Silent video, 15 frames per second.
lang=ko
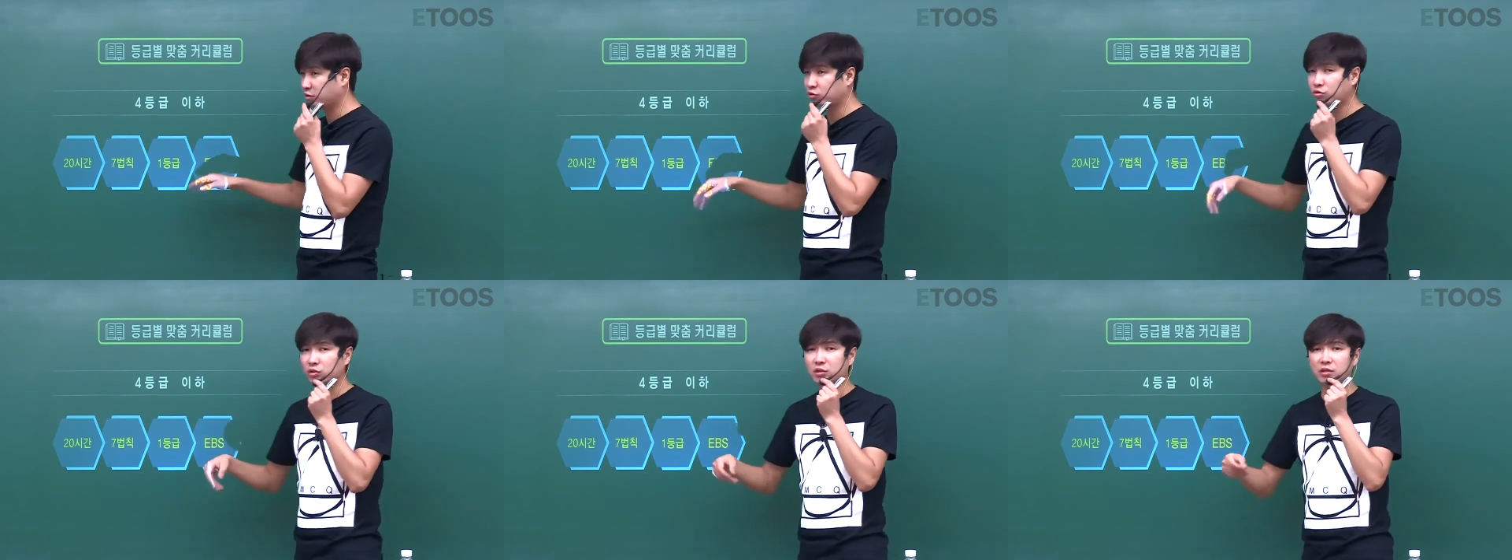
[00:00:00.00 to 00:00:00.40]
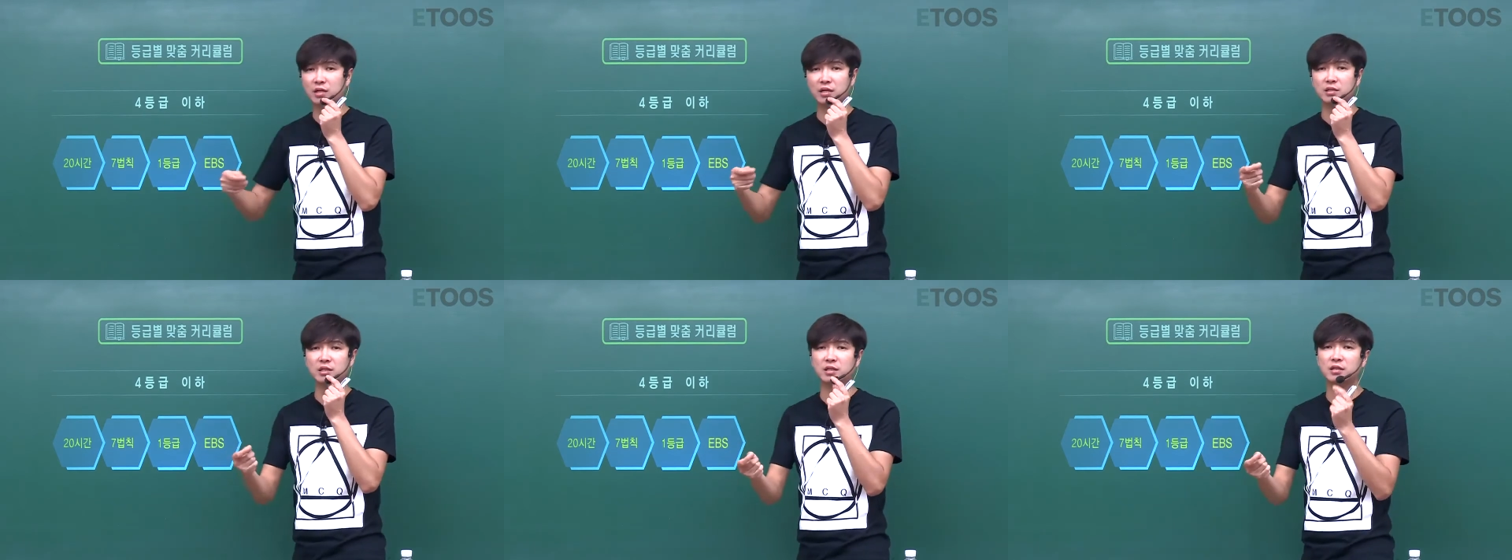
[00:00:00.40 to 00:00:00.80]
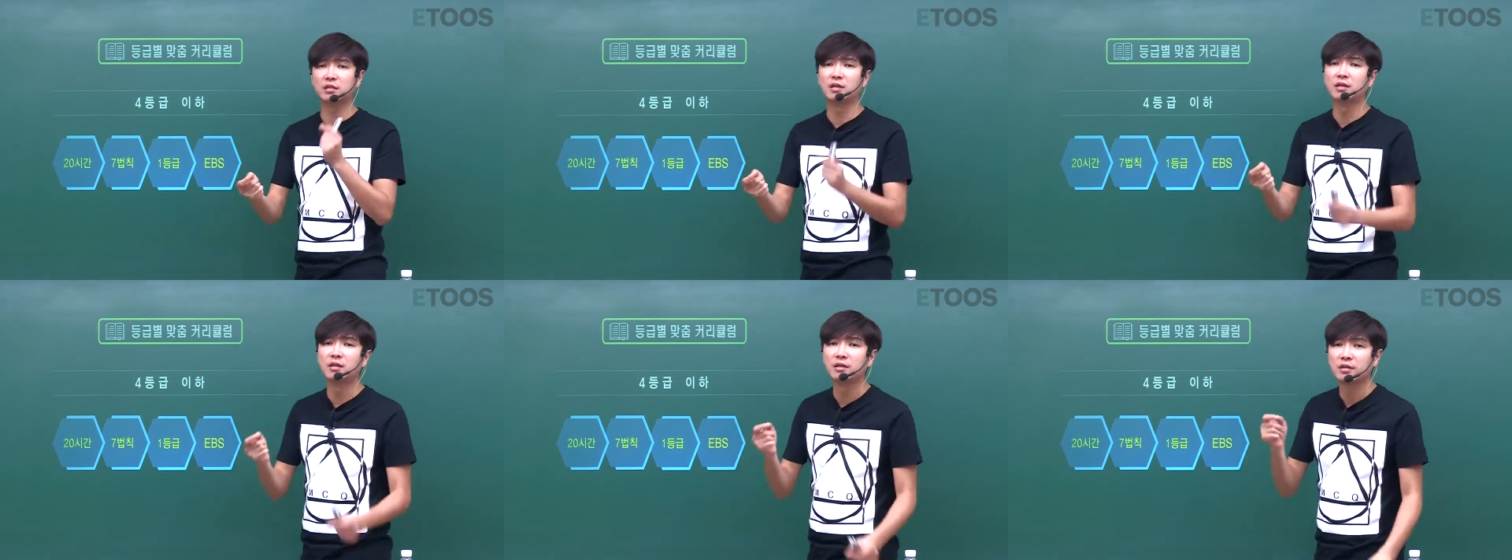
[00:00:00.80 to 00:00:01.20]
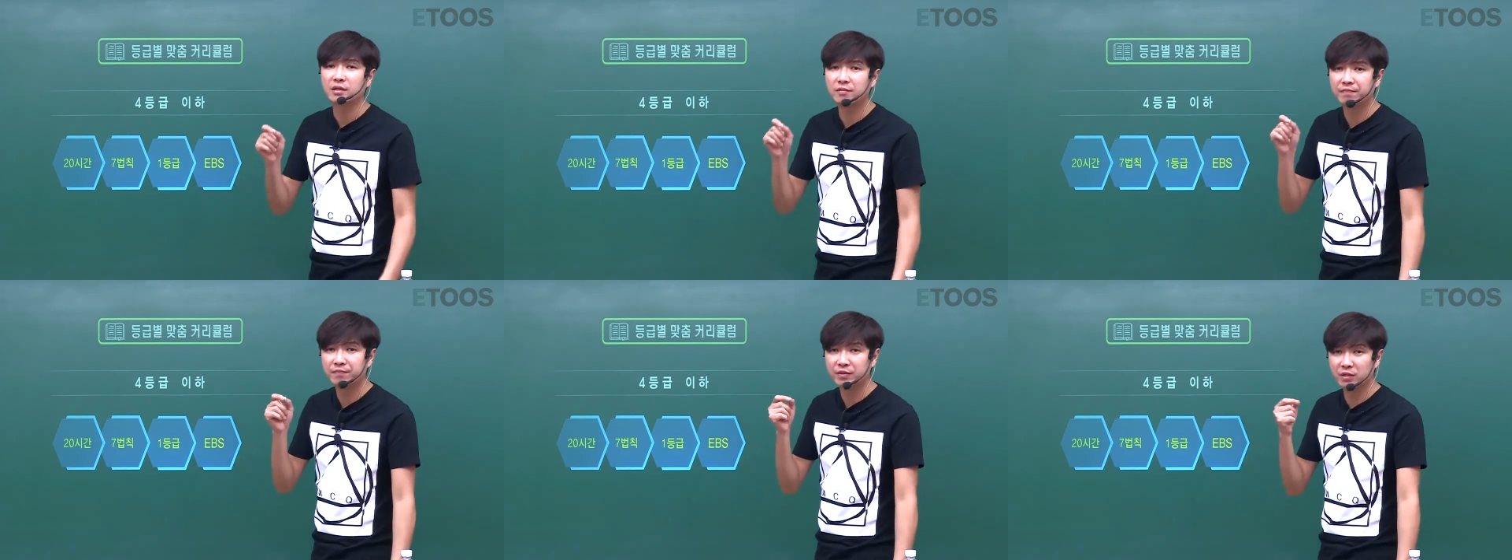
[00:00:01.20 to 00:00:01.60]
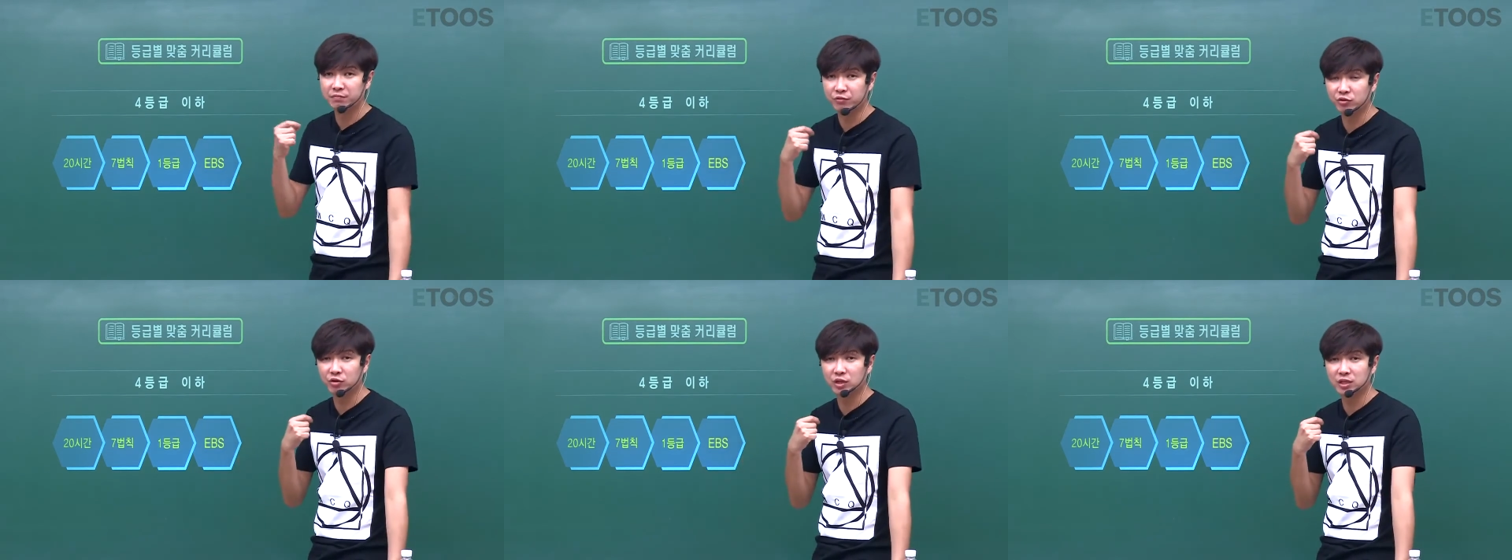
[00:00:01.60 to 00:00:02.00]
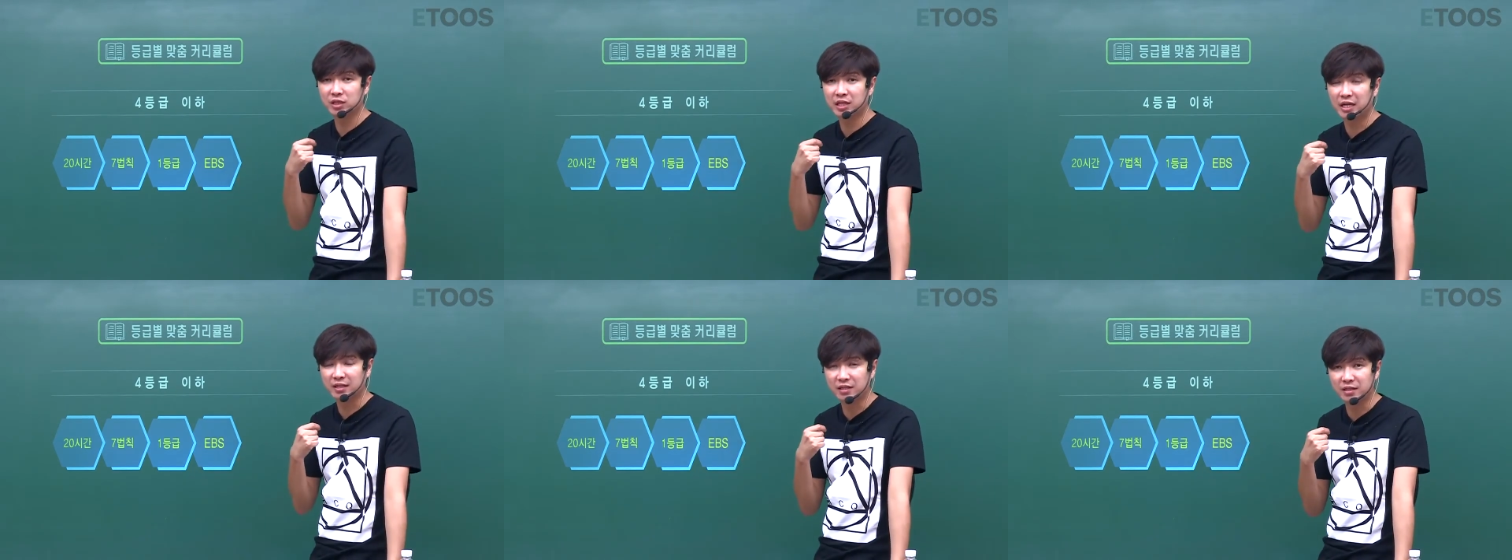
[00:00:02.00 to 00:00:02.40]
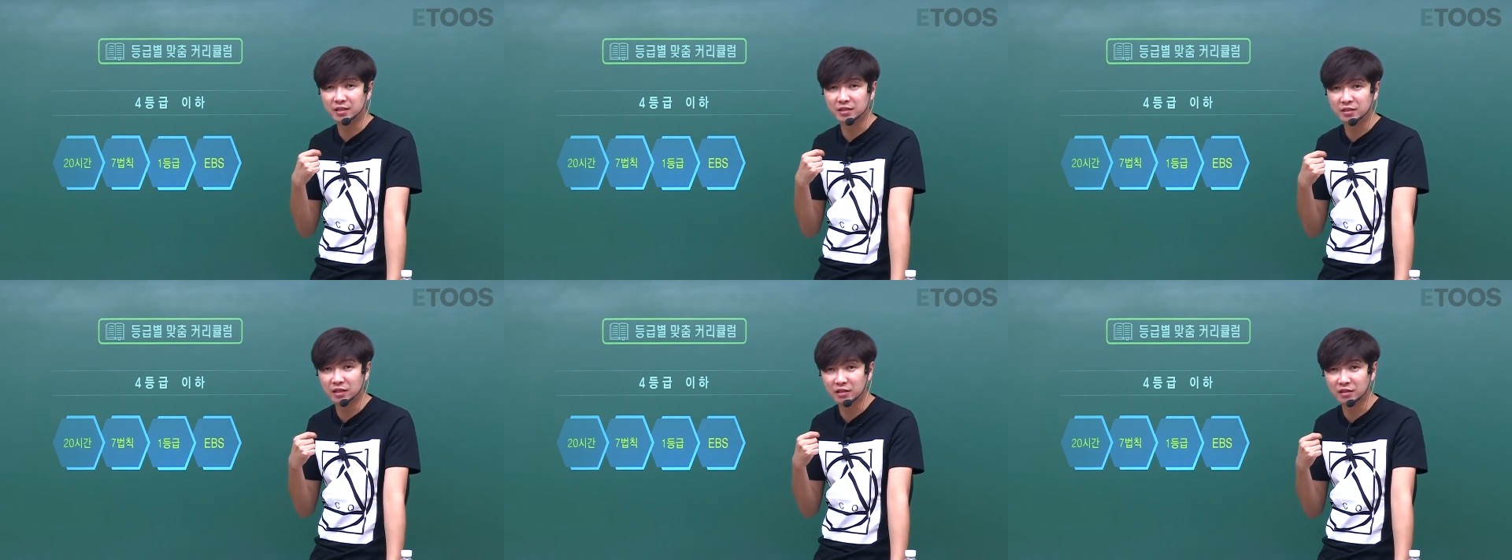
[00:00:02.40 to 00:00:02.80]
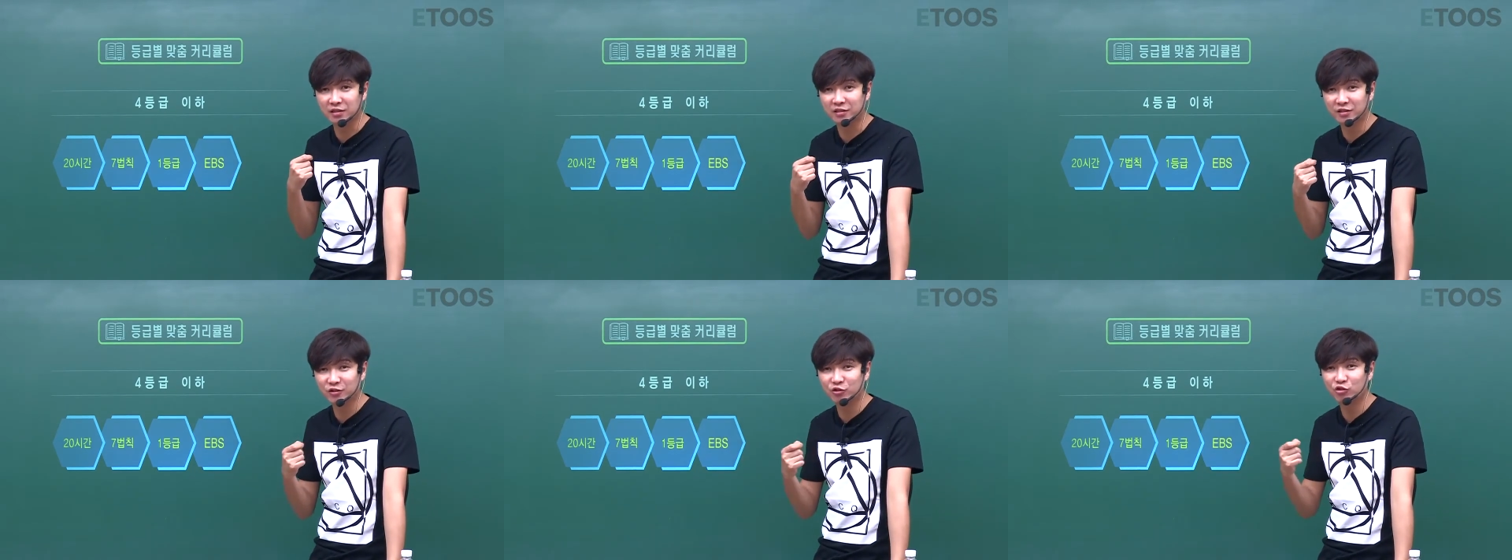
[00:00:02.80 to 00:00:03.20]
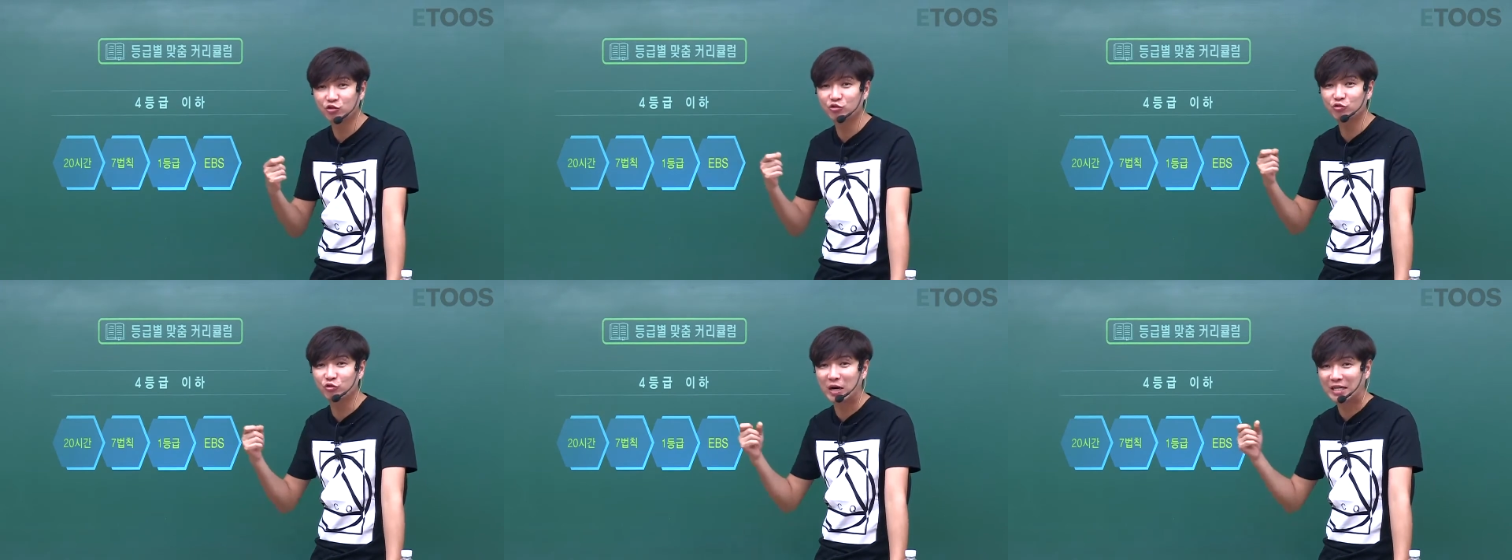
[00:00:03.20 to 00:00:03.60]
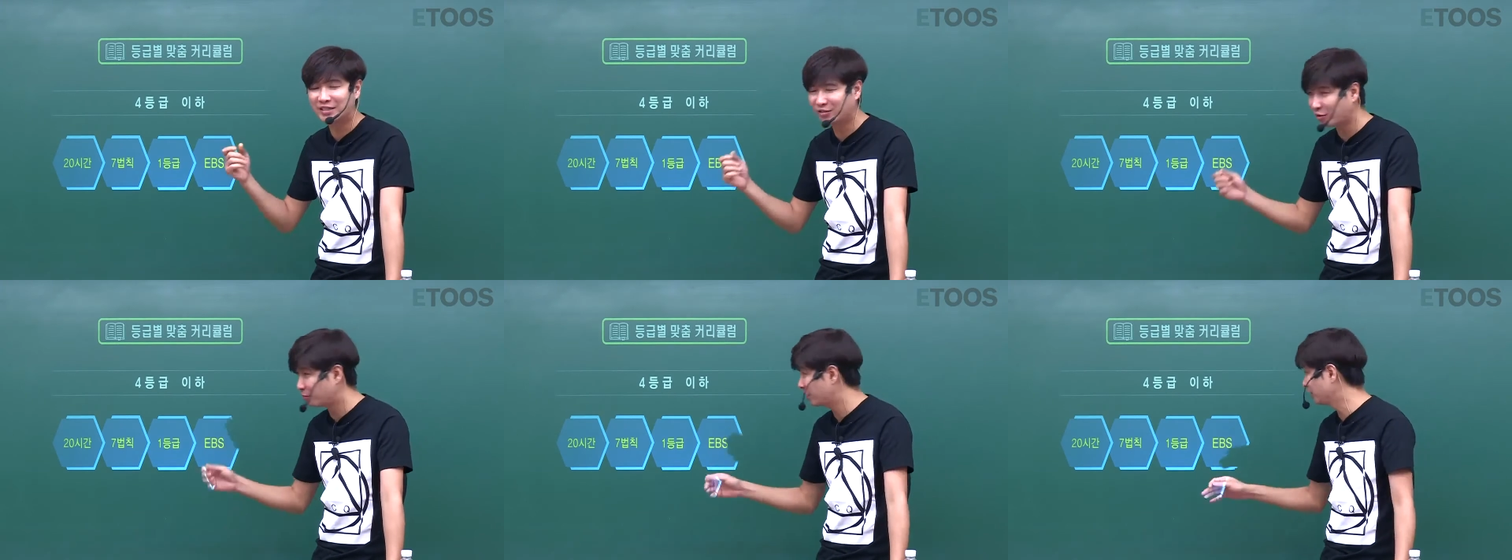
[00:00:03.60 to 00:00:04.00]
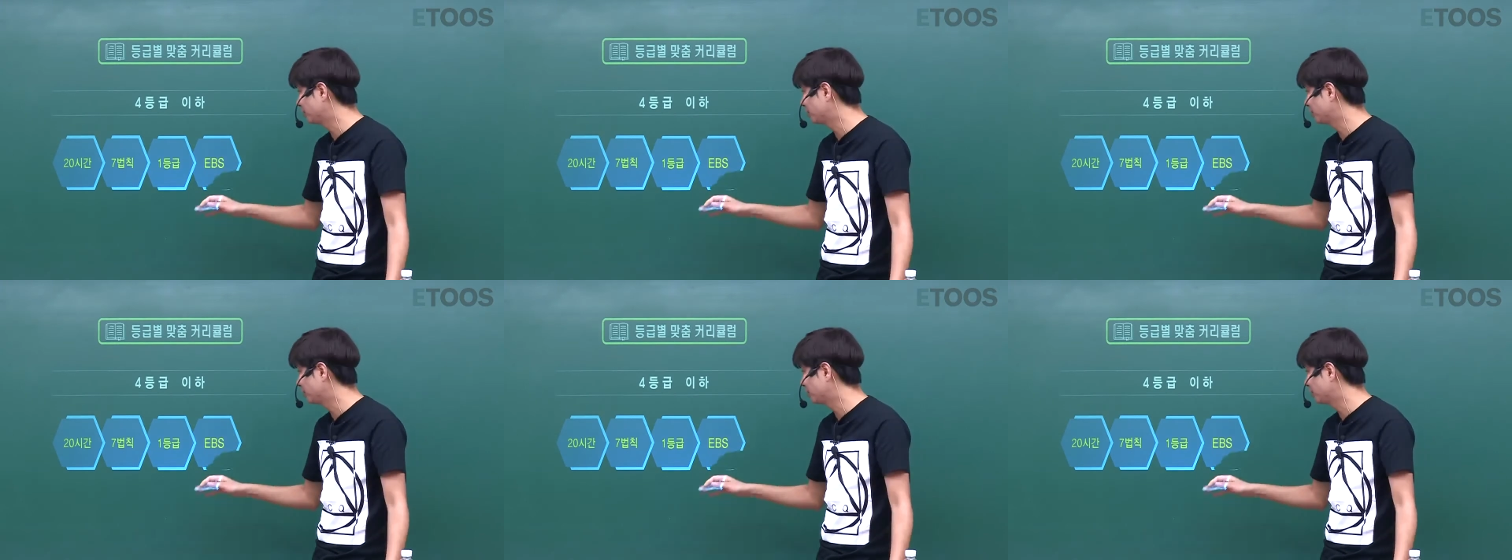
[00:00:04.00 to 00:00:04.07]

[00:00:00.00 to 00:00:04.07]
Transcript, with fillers: 수능 특강을 그 분석의 신 강의를 들은 학생들은 수능 완성만